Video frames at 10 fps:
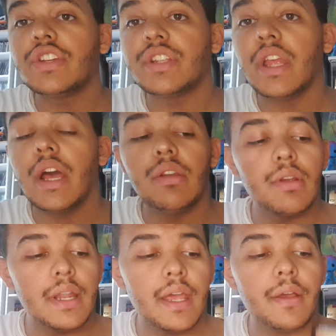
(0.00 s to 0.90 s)
acheter à
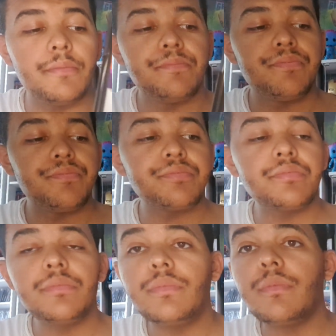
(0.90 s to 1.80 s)
Leclerc
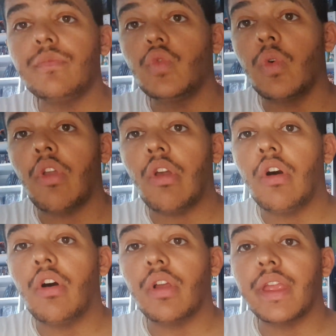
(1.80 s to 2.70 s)
donc
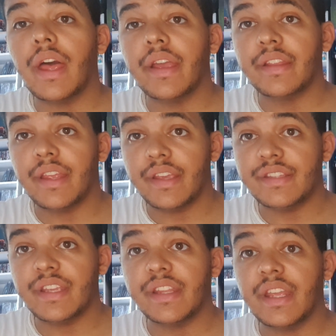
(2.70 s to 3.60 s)
en
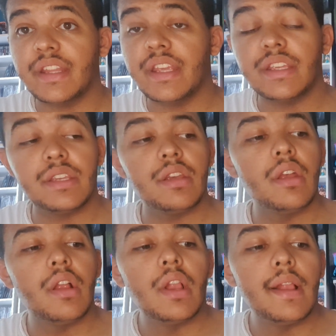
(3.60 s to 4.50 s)
caractéristiques
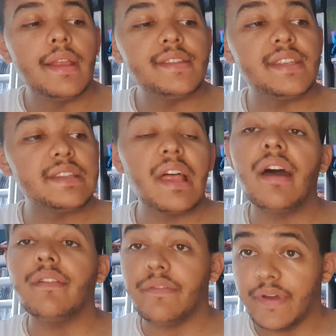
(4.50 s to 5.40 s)
techniques, c'est
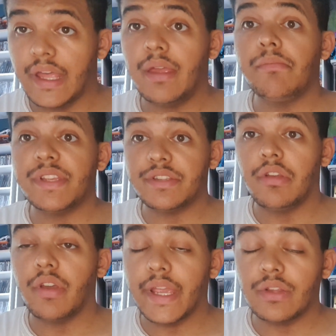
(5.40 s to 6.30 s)
un vrai
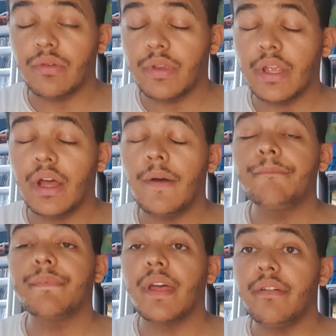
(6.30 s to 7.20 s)
master
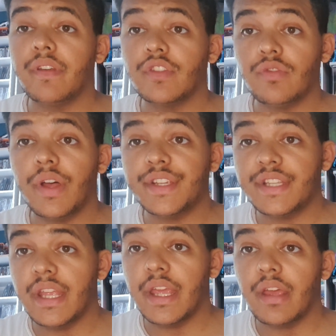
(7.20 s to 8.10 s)
4K avec du
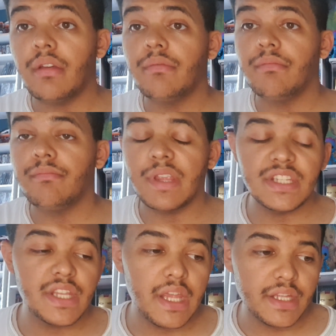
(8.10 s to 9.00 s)
HDR,
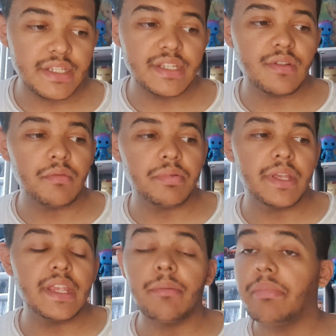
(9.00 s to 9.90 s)
HDR10
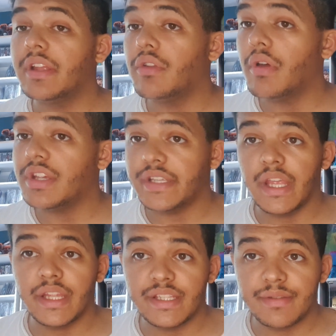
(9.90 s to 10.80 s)
compris, il n'y a pas de
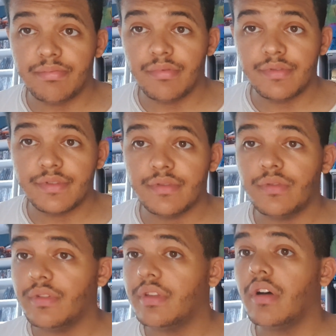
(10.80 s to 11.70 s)
HDR10
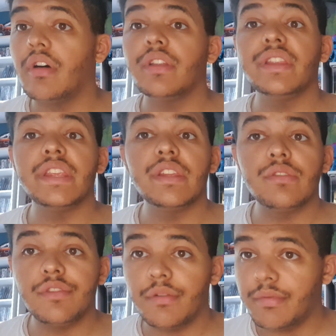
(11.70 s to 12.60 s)
Plus dedans,
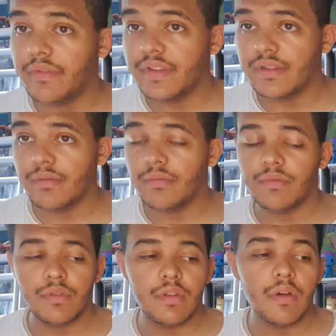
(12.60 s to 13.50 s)
ni de Dolby Vision
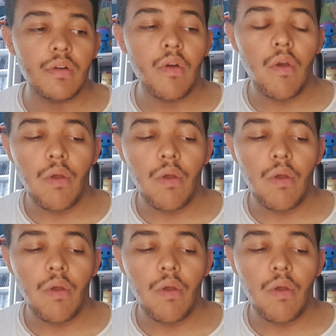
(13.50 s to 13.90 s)
dedans.